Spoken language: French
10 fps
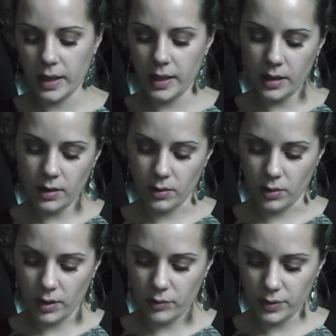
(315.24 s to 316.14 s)
Et
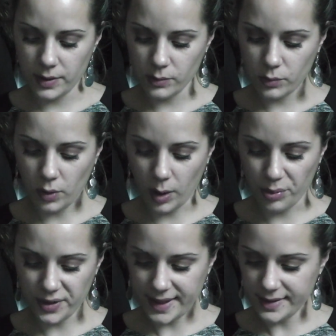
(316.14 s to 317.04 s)
euh, elle voulait une couleur un
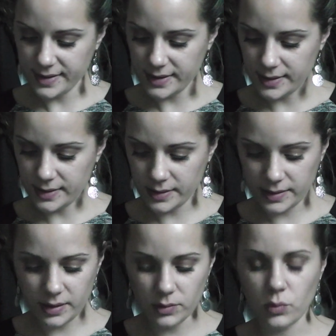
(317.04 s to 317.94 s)
peu
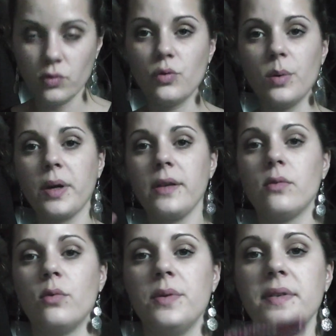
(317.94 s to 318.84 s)
cassis, donc je lui ai pris
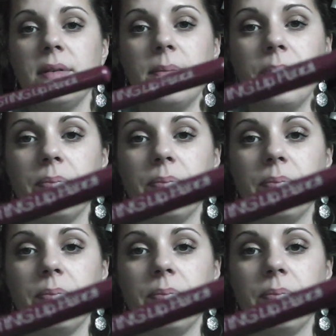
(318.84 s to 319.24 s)
celui-ci.